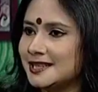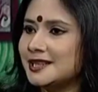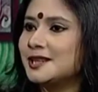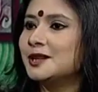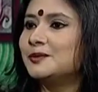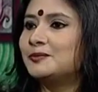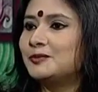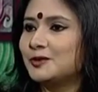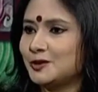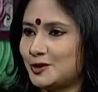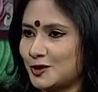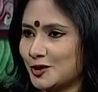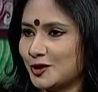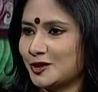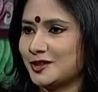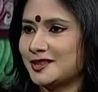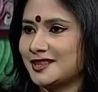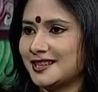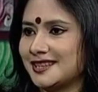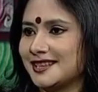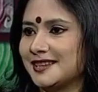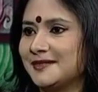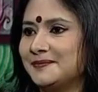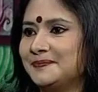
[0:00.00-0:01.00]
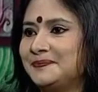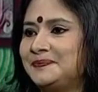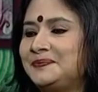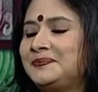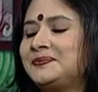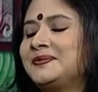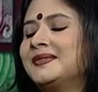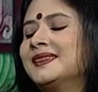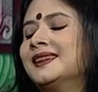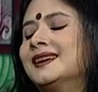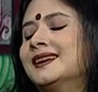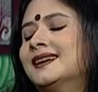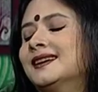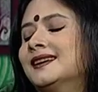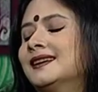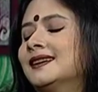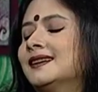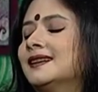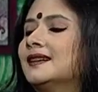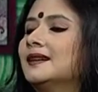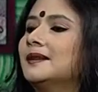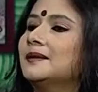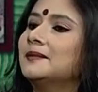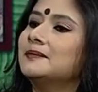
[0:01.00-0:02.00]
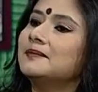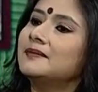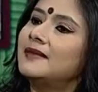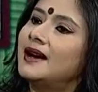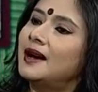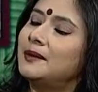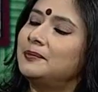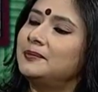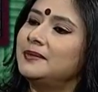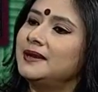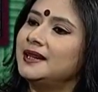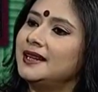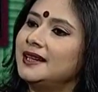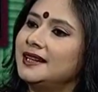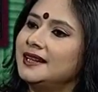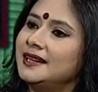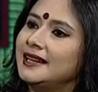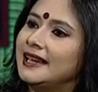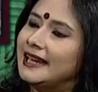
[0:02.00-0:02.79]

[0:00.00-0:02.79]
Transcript: শিল্প চর্চাটা আপনি